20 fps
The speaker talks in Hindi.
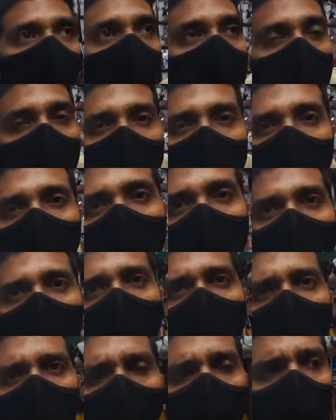चल रहे हैं एक दो
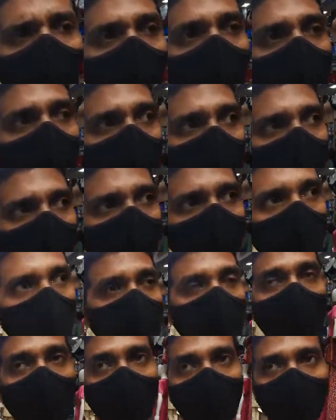जगह पर ढूंढेंगे
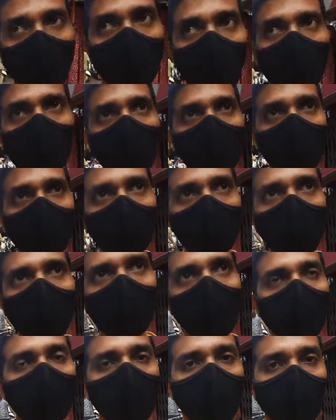मिल जाएगा तो अच्छा
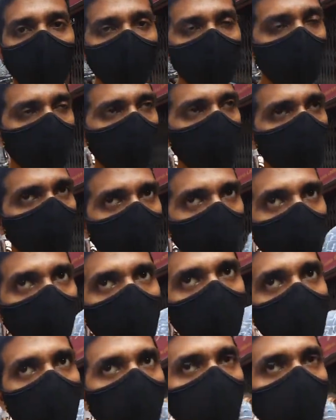है अदरवाइज़ कोई बात